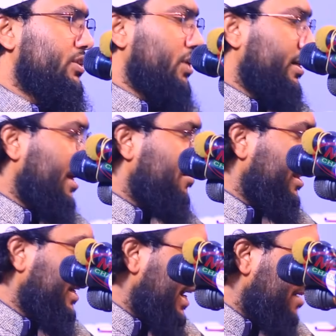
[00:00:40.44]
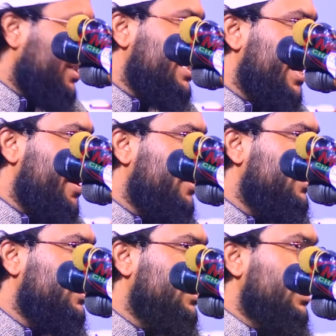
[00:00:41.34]
শয়তান বলতে কাকে বলছে
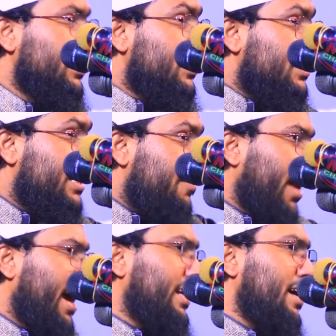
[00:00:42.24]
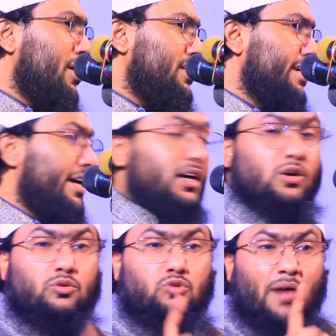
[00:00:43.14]
জিব্রাইলকে বলছে
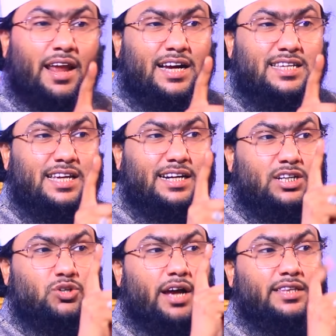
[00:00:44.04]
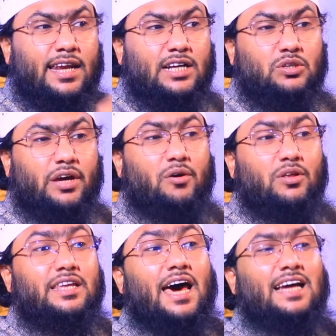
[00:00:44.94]
তোমার কাছে যে একটা শয়তান আসতো এখন
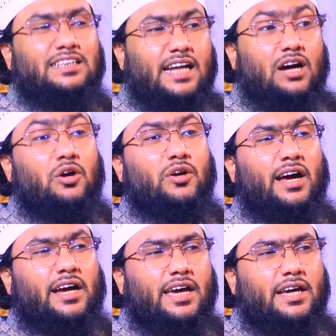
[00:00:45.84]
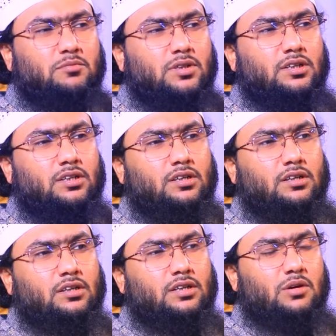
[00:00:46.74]
দিয়ে আর আসে না ঘটনা কি
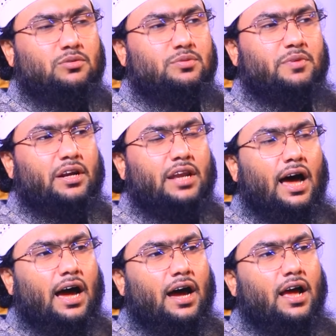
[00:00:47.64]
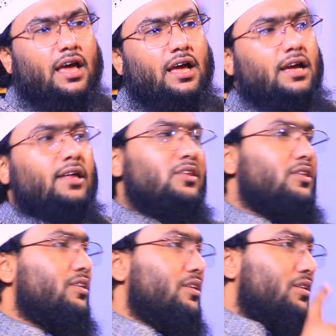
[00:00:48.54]
নজুবিল্লা
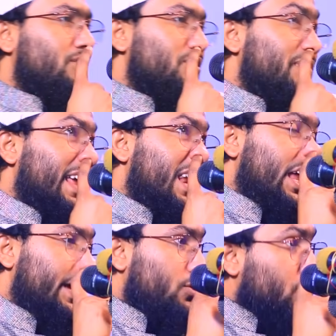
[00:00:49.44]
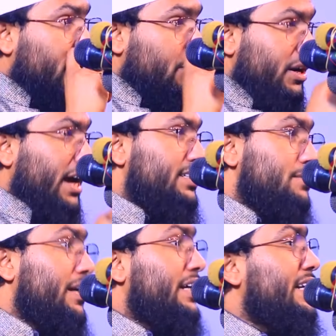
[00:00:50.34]
তোমার আল্লাহ কি তোমার ভুলে গেছে
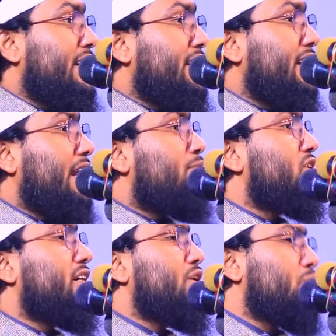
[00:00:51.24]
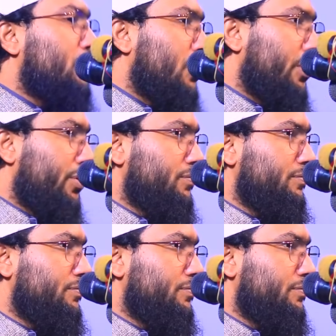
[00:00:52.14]
মানে টিটকারি মস্কারি শুরু করলো